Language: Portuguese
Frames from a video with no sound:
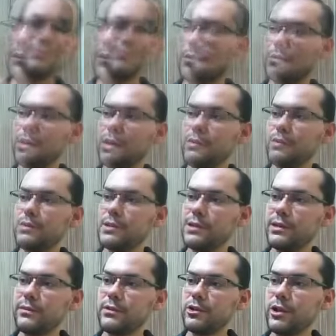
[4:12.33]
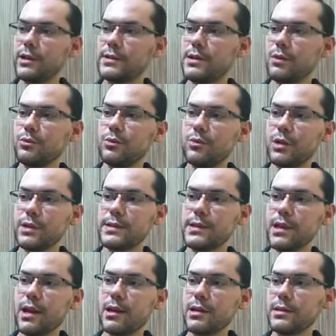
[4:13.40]
Eu tenho os livros dessa autora
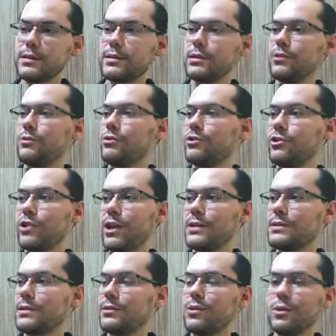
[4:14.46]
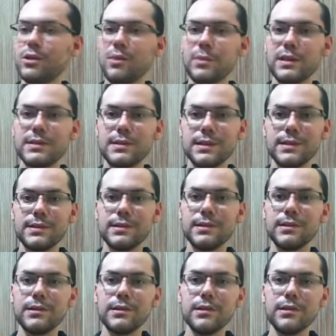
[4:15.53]
cearense que hoje está assim, totalmente
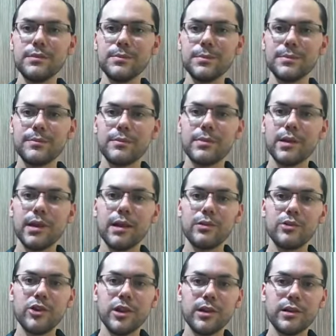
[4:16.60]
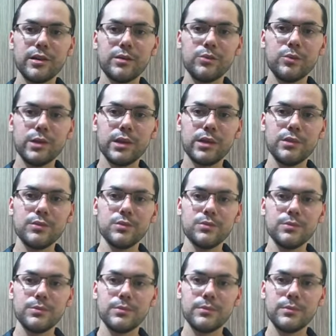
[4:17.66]
esquecida, a Angélica Coelho,
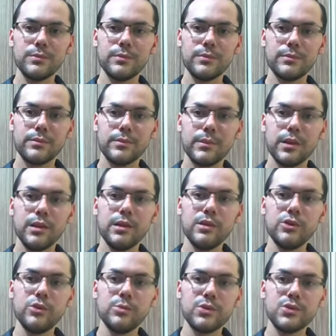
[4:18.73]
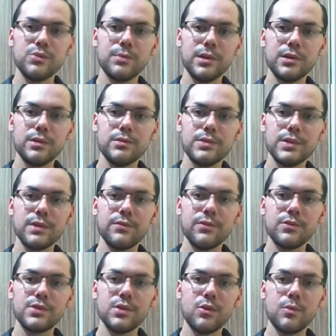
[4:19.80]
Ritmos Humanos, que
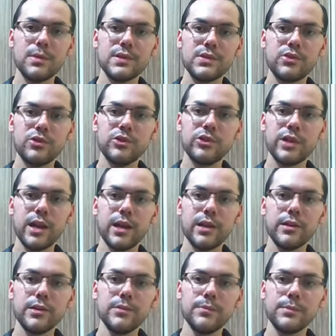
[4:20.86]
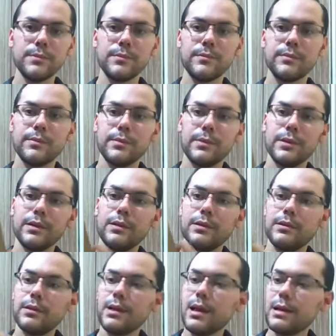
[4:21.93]
foi o seu romance de estreia,
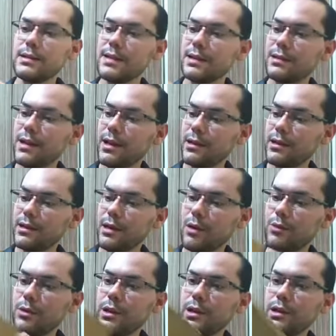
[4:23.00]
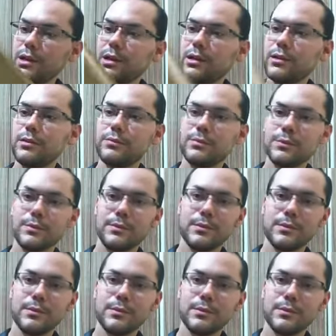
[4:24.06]
traz até aqui na orelha